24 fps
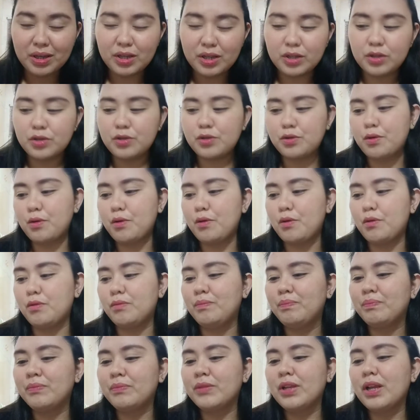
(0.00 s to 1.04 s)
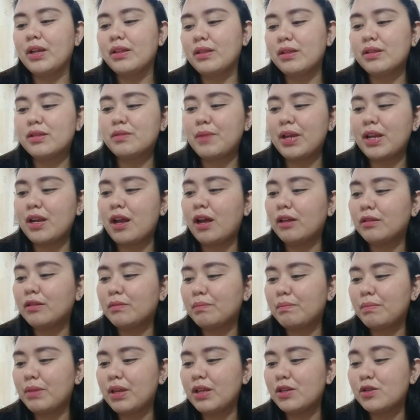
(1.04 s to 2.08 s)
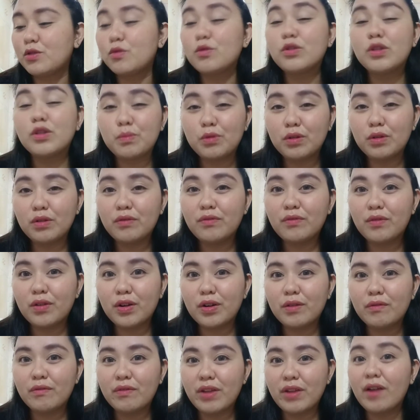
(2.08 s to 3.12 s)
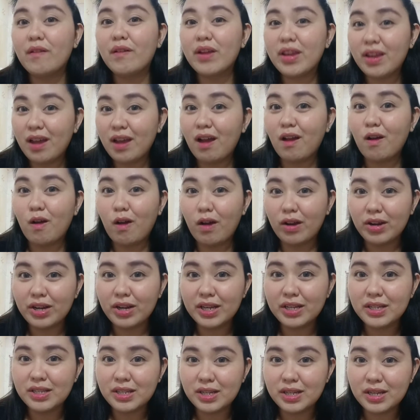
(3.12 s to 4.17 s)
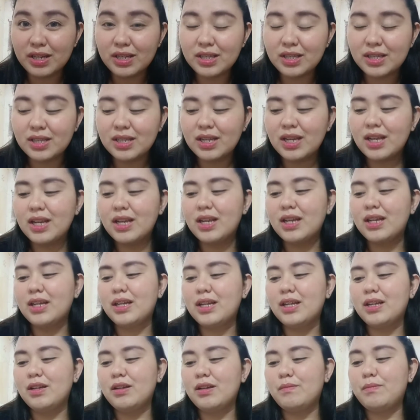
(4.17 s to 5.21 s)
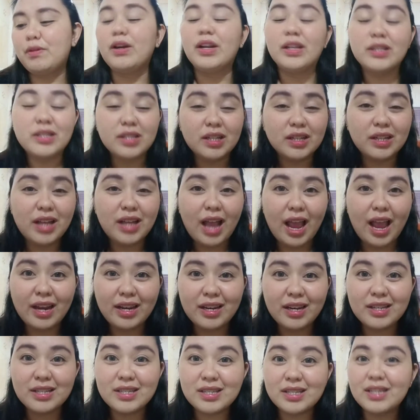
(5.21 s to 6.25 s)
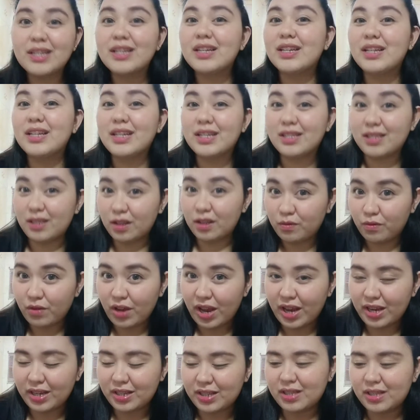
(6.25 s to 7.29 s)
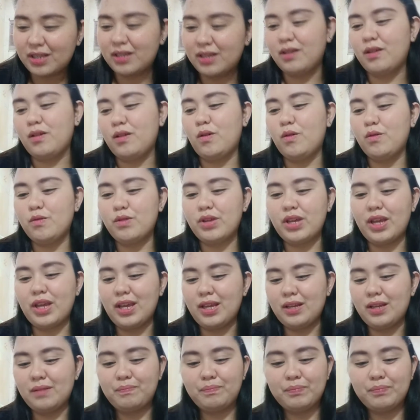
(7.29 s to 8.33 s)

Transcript: So, this may not be suitable for very young audiences. Parental guidance is advised. Okay.